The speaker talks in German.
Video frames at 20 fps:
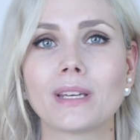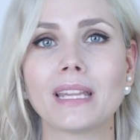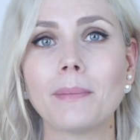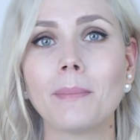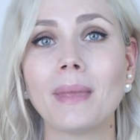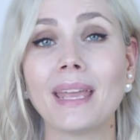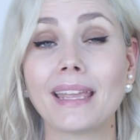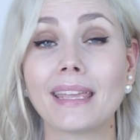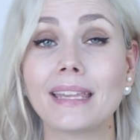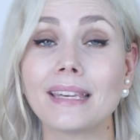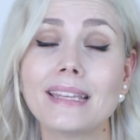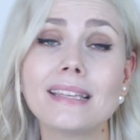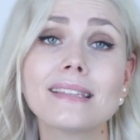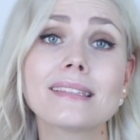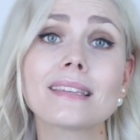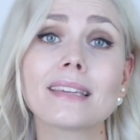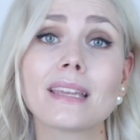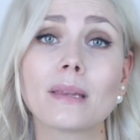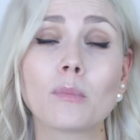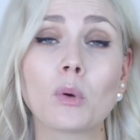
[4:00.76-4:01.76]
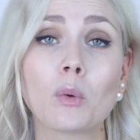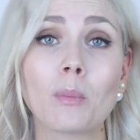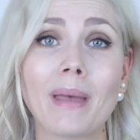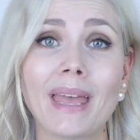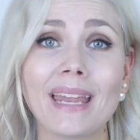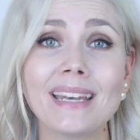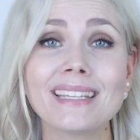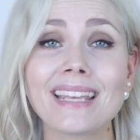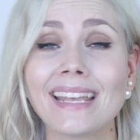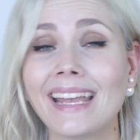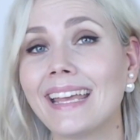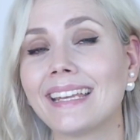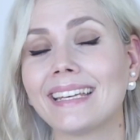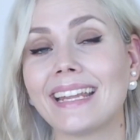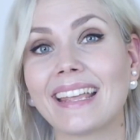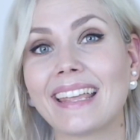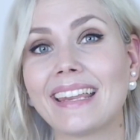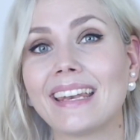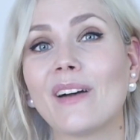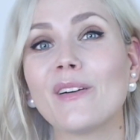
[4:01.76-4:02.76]
Von dem her genieße den Moment,
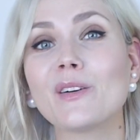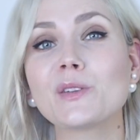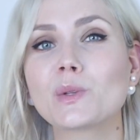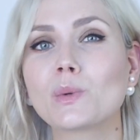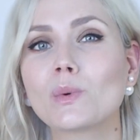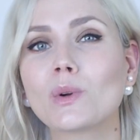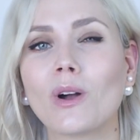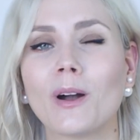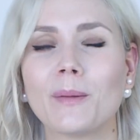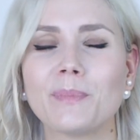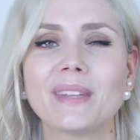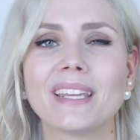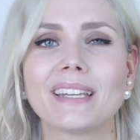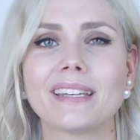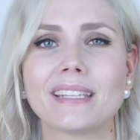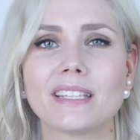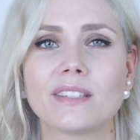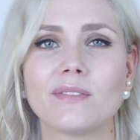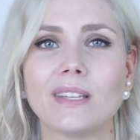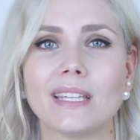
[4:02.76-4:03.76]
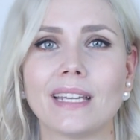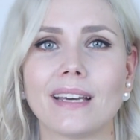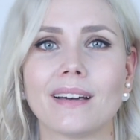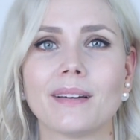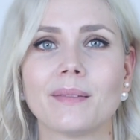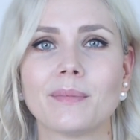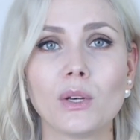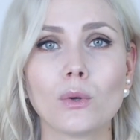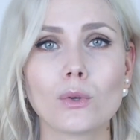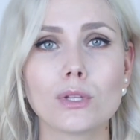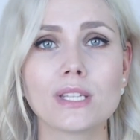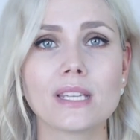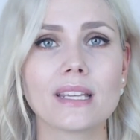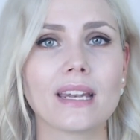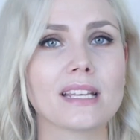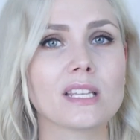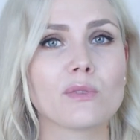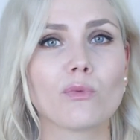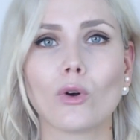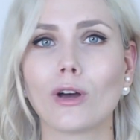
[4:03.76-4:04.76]
denn genauso kommt er nicht wieder. Benutze
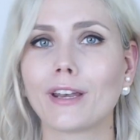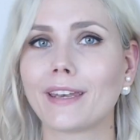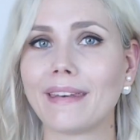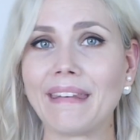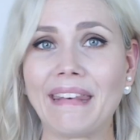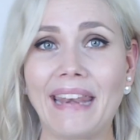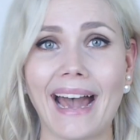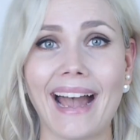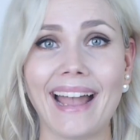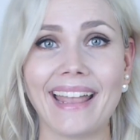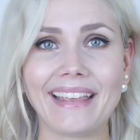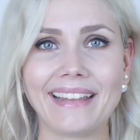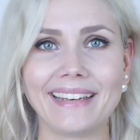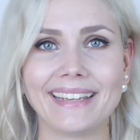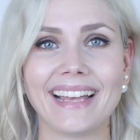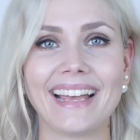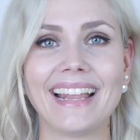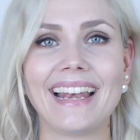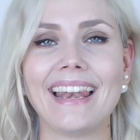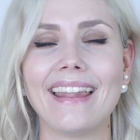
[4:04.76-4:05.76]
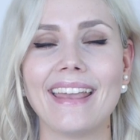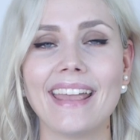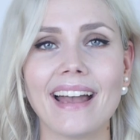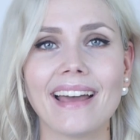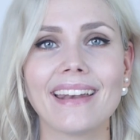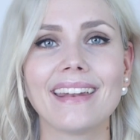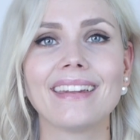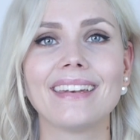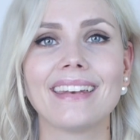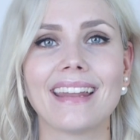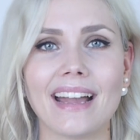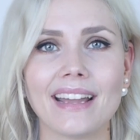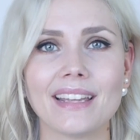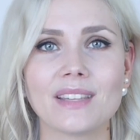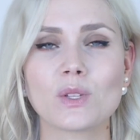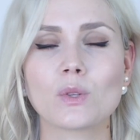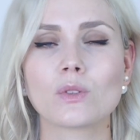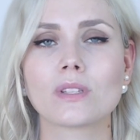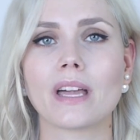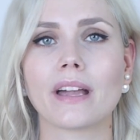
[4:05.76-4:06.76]
das Wort Nein. Lerne Nein
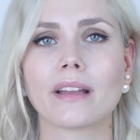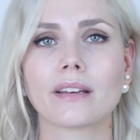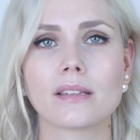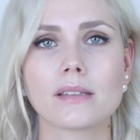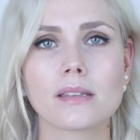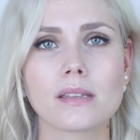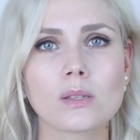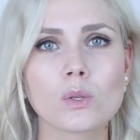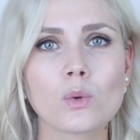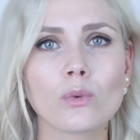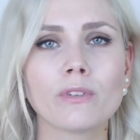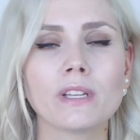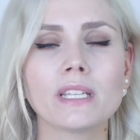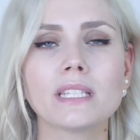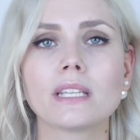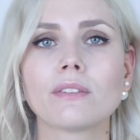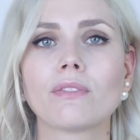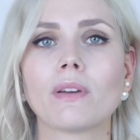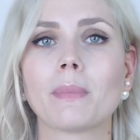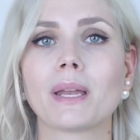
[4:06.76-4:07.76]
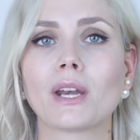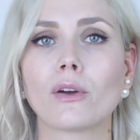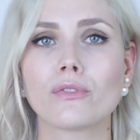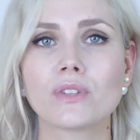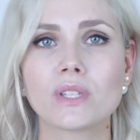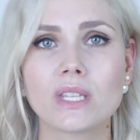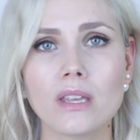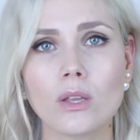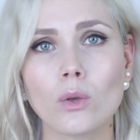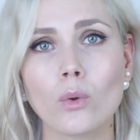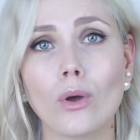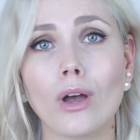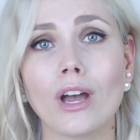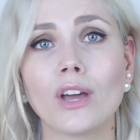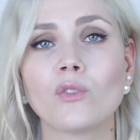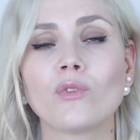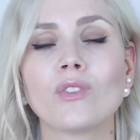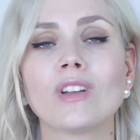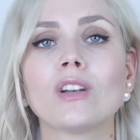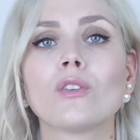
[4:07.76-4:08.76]
zu sagen. Das ist so wichtig, wenn man auf sich
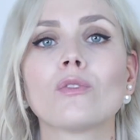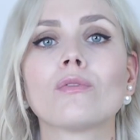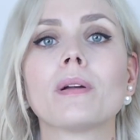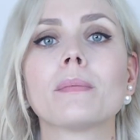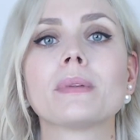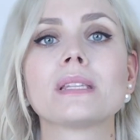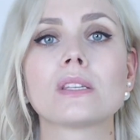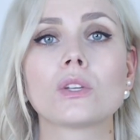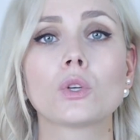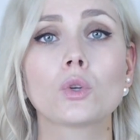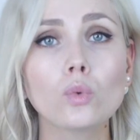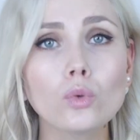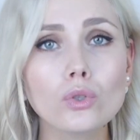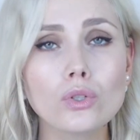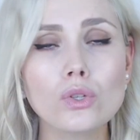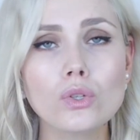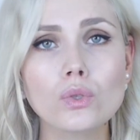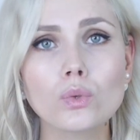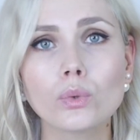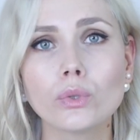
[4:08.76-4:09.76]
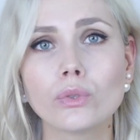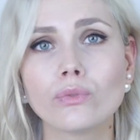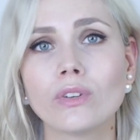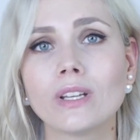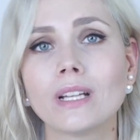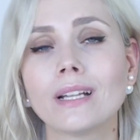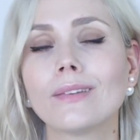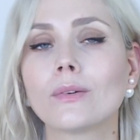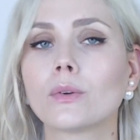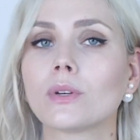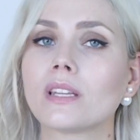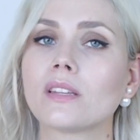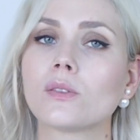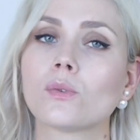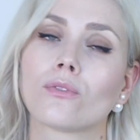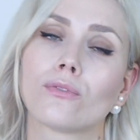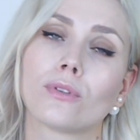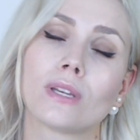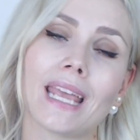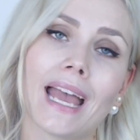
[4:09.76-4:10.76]
hören will und wenn man sich Gutes tun will und nicht
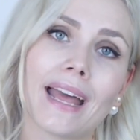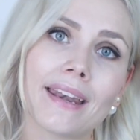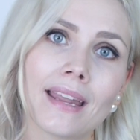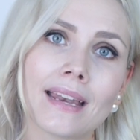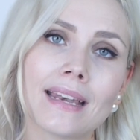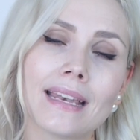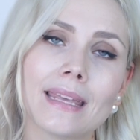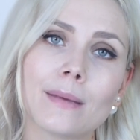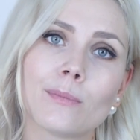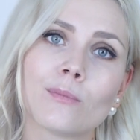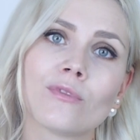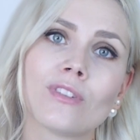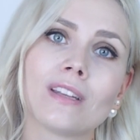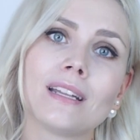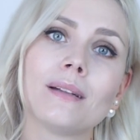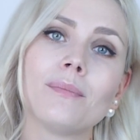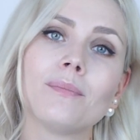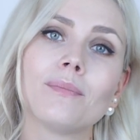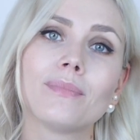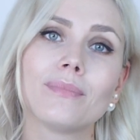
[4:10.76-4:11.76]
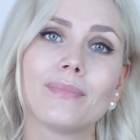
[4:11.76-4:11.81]
nur für die anderen leben will.